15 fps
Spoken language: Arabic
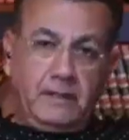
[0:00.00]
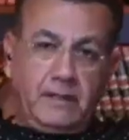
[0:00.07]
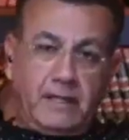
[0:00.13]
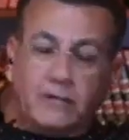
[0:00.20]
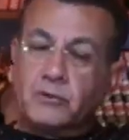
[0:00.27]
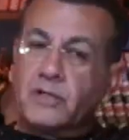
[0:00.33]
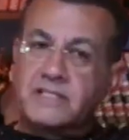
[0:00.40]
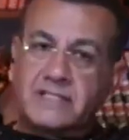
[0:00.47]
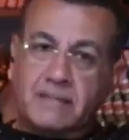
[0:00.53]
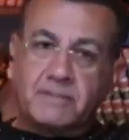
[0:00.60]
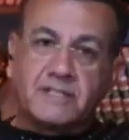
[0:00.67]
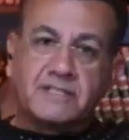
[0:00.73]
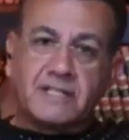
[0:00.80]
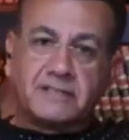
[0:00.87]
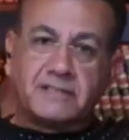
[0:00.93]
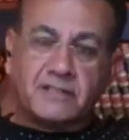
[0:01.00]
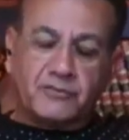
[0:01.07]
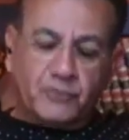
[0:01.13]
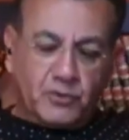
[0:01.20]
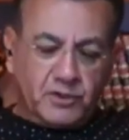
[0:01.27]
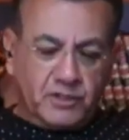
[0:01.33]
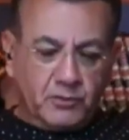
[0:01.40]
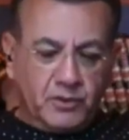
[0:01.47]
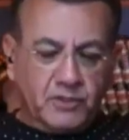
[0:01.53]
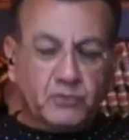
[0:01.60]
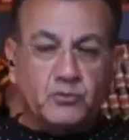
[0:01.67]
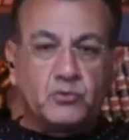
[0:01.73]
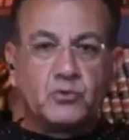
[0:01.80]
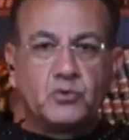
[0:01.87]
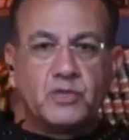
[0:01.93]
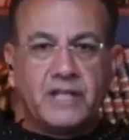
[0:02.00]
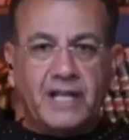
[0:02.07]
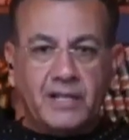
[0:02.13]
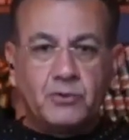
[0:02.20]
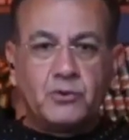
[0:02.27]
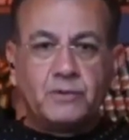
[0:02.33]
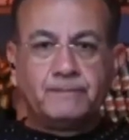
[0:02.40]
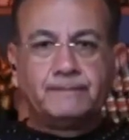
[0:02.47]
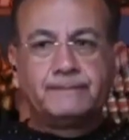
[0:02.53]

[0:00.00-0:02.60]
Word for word: خلونا نستقبل اتصال تليفوني ونقول الو